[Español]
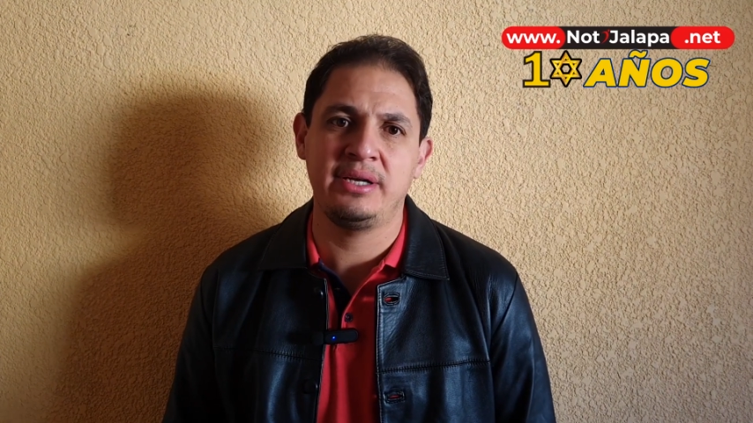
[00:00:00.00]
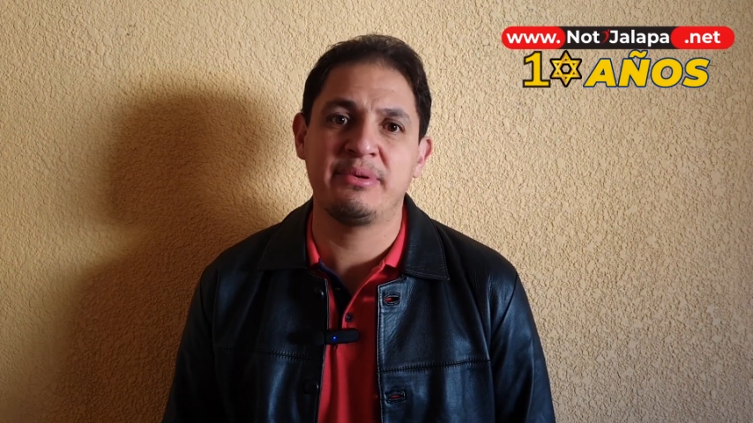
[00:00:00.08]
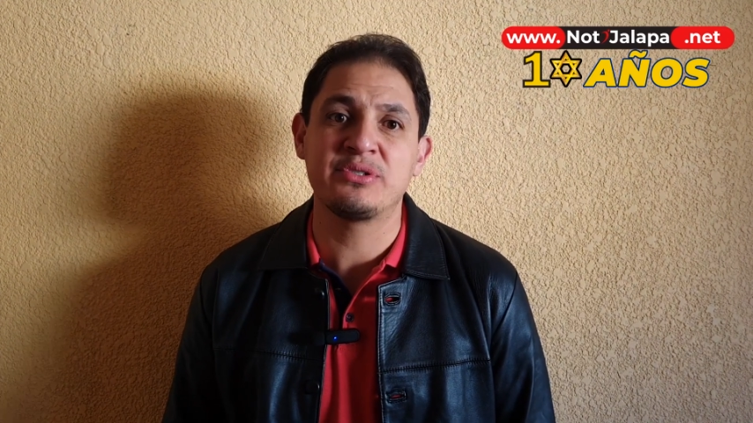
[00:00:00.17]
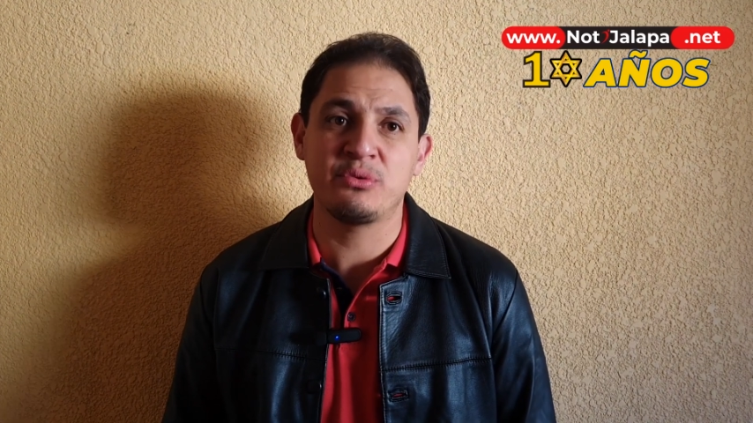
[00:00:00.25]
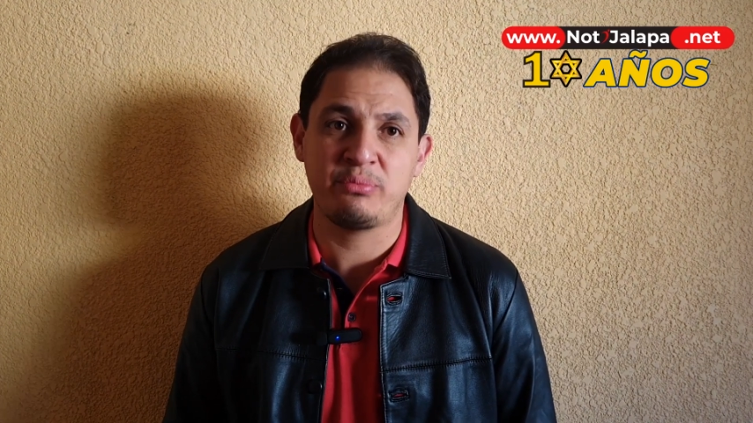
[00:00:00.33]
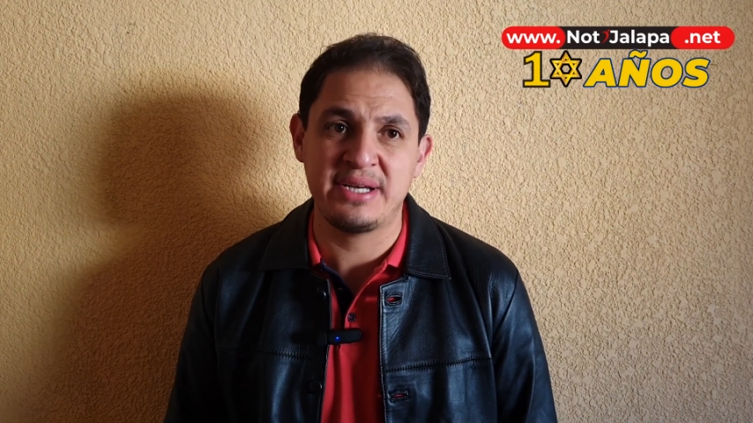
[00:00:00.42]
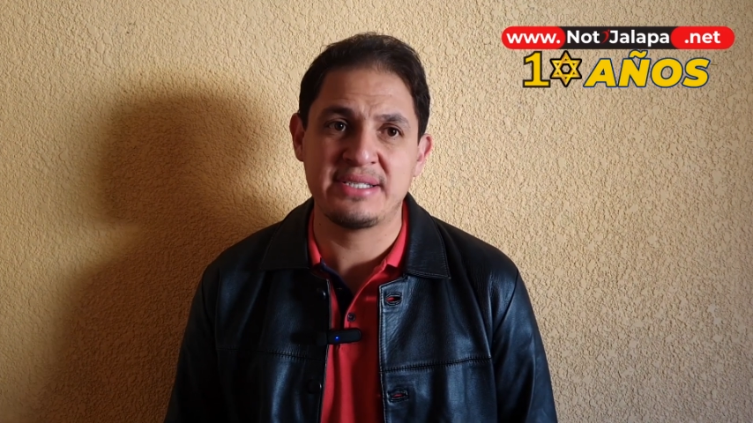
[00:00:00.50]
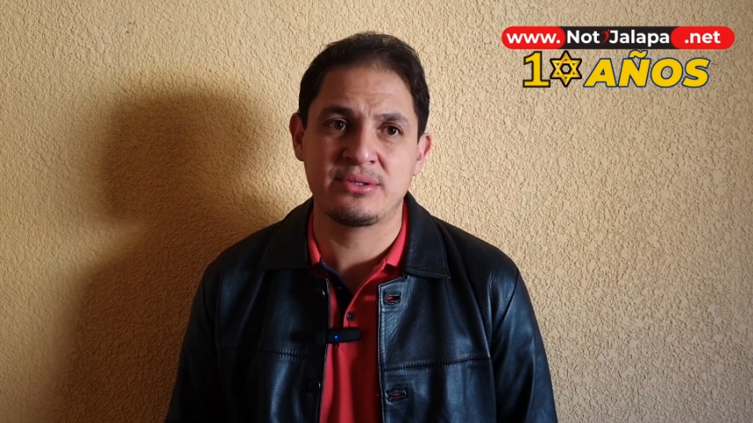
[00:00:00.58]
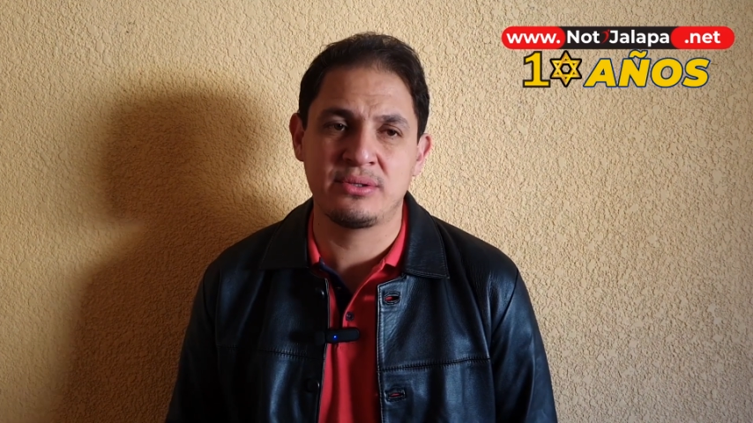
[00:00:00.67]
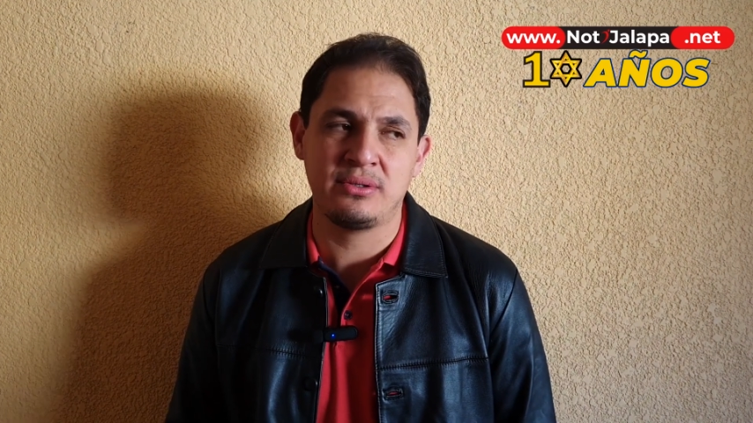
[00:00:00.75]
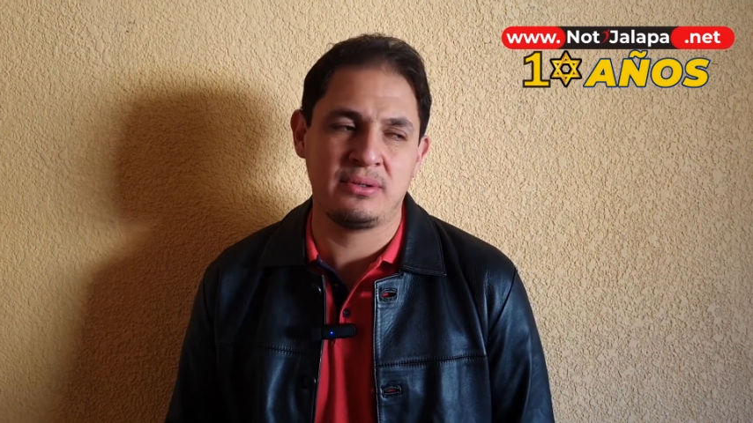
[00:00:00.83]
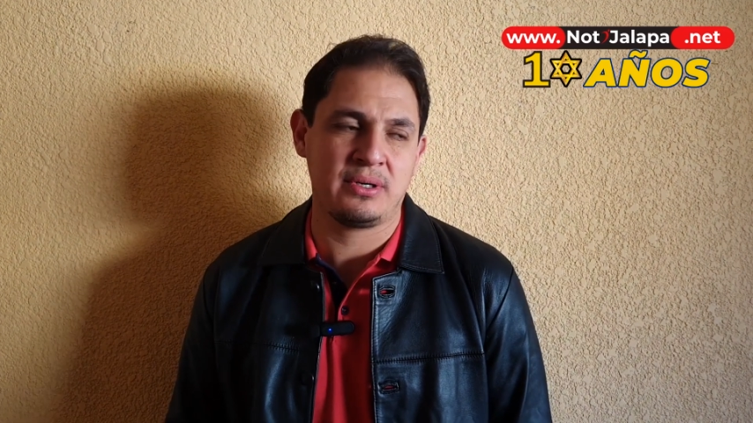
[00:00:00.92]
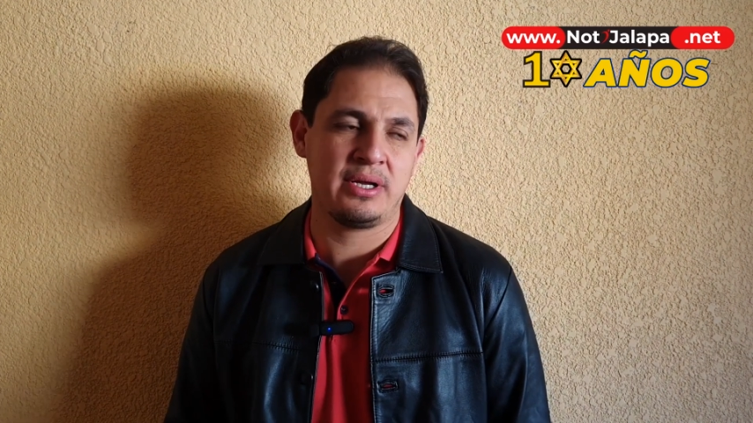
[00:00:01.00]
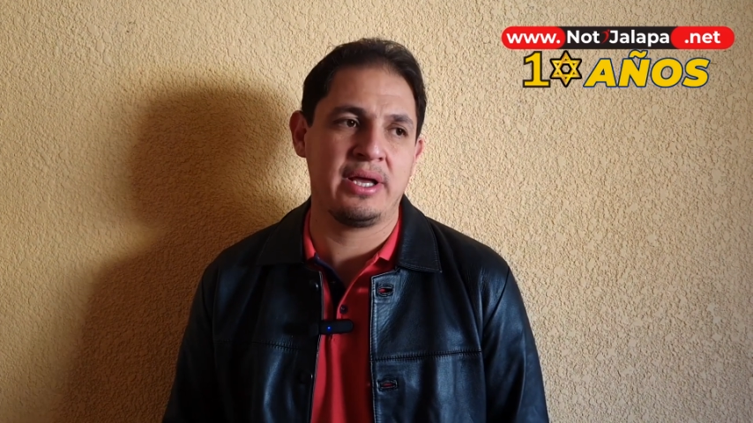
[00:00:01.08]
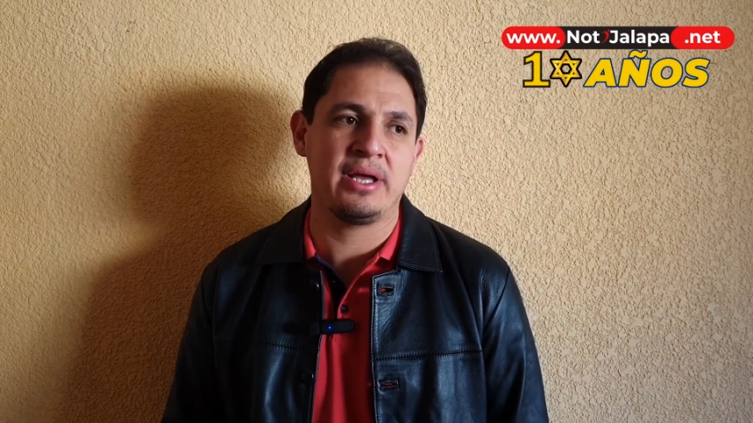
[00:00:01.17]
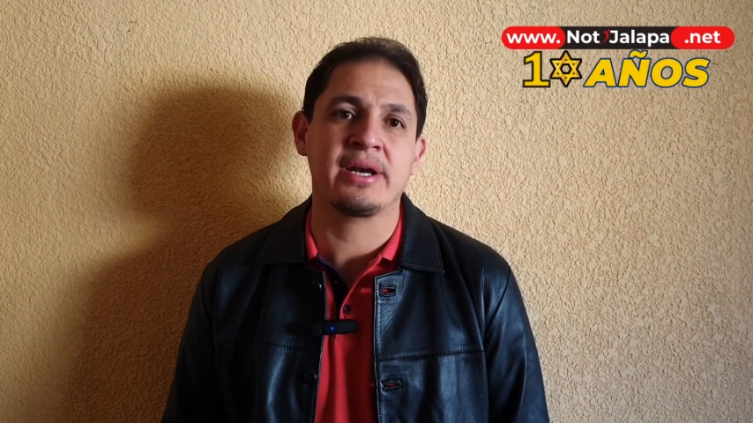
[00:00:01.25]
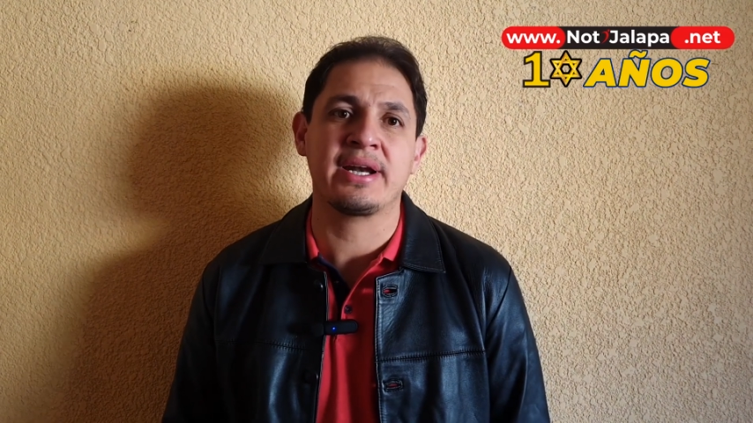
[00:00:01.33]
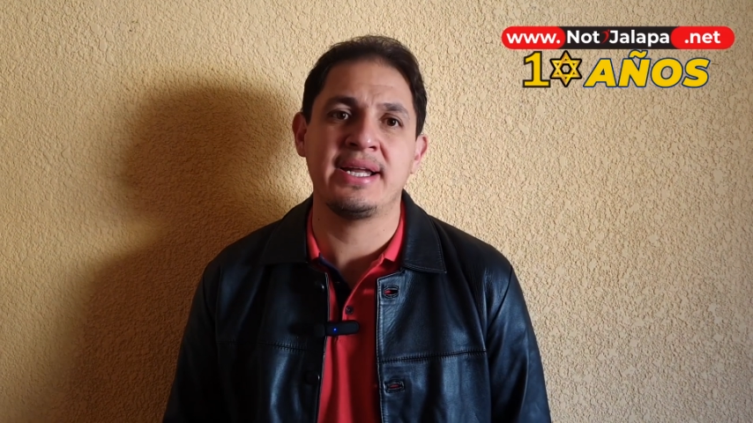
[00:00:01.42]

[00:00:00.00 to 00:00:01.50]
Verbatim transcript: el presupuesto en